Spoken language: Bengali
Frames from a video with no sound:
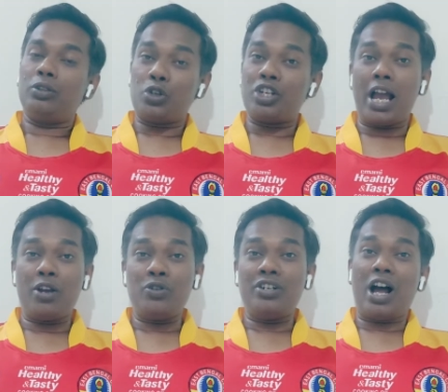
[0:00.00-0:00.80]
তো
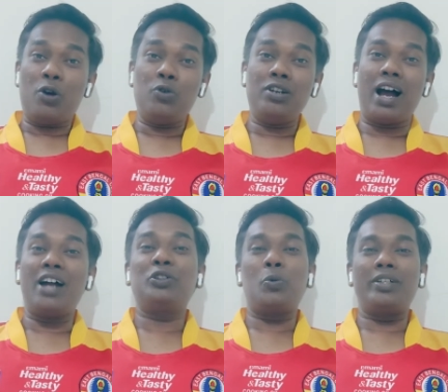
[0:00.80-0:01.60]
সায়ন রাহুল
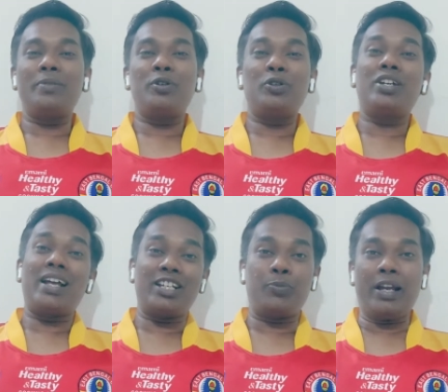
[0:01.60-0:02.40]
আর তোমাদের মতো যারা
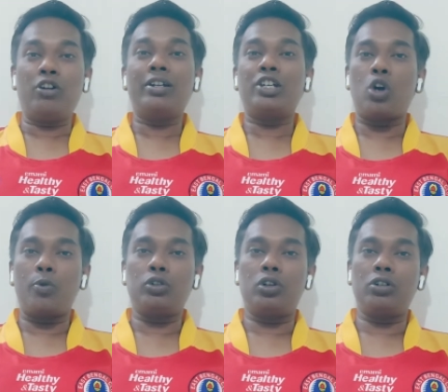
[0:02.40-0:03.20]
ইস্ট বেঙ্গলকে
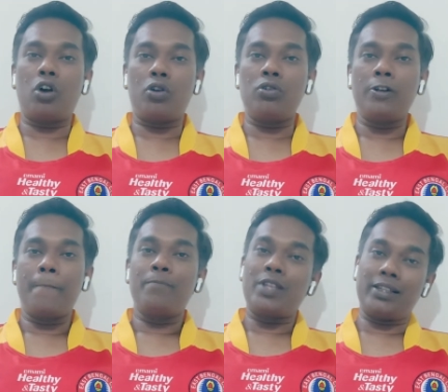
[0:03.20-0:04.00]
সমর্থন করো
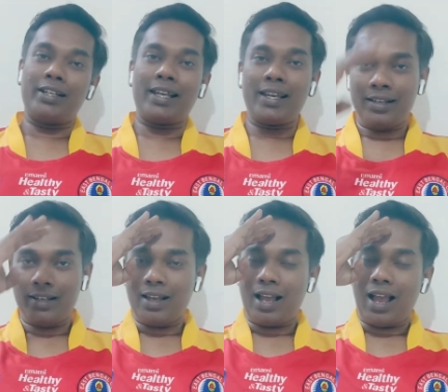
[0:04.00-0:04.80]
তাদেরকে
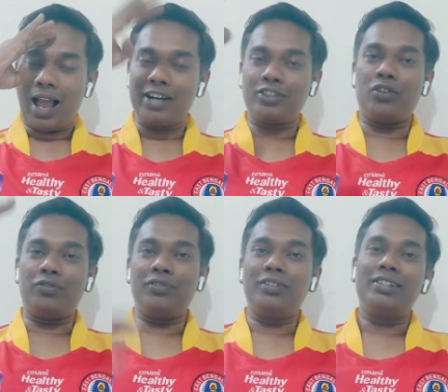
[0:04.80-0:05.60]
হ্যাটস অফ
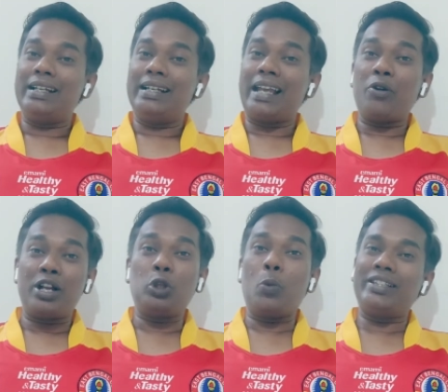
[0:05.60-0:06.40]
কেননা
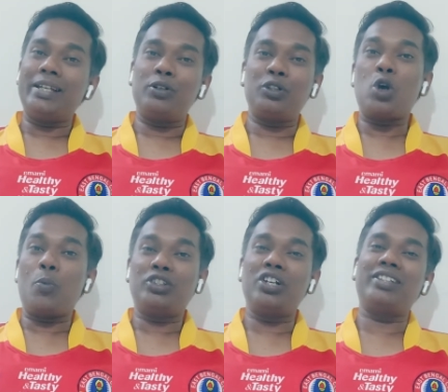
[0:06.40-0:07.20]
তোমাদের মতো
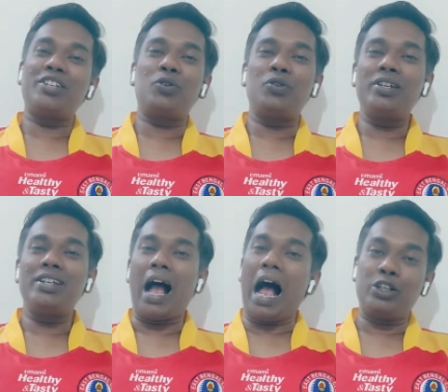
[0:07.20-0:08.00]
সমর্থকদের জন্যই
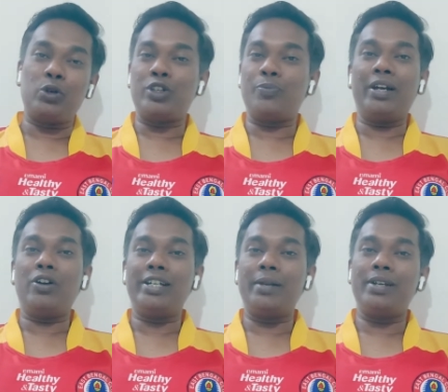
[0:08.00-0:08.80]
আজও
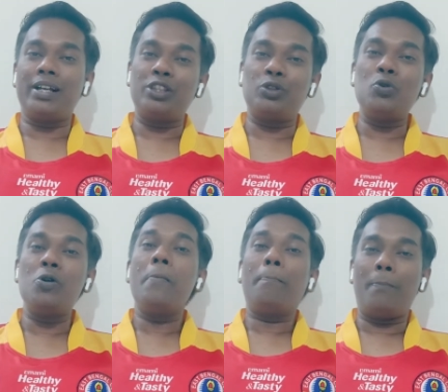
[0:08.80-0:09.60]
ইস্টবেঙ্গল টিমটা কিন্তু
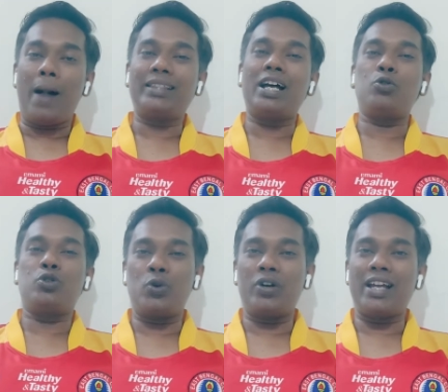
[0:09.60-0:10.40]
মাথা
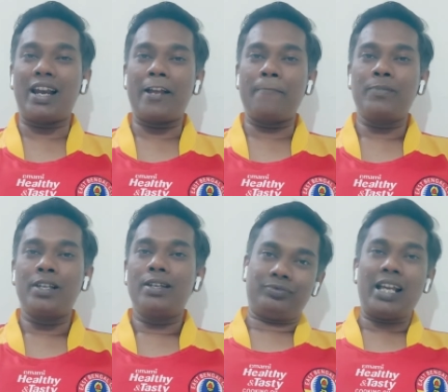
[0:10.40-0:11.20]
উঁচু করে দাঁড়ায়
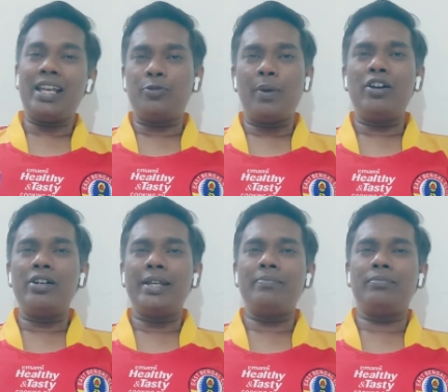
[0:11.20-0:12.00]
তাই ইস্টবেঙ্গল
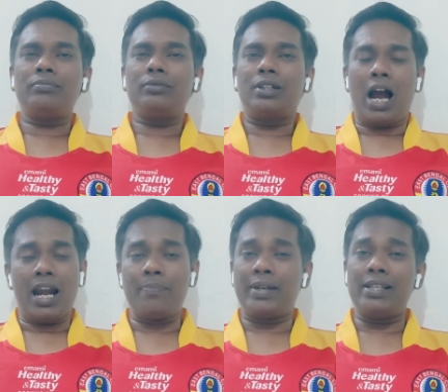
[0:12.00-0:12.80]
টিম
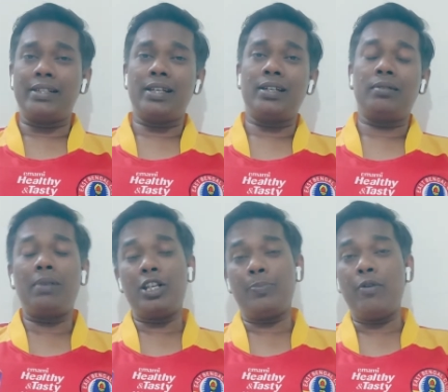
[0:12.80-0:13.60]
খারাপ খেলছে বা
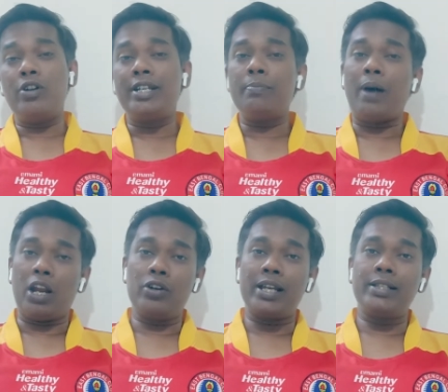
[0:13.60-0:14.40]
ইস্টবেঙ্গল টিম
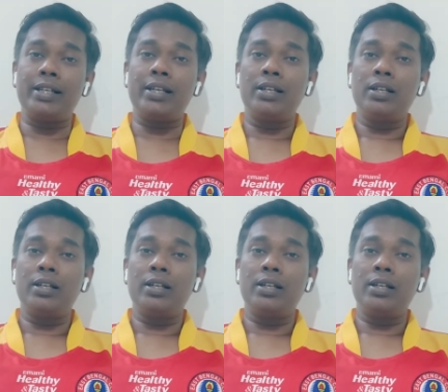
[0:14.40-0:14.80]
ভালো খেলছে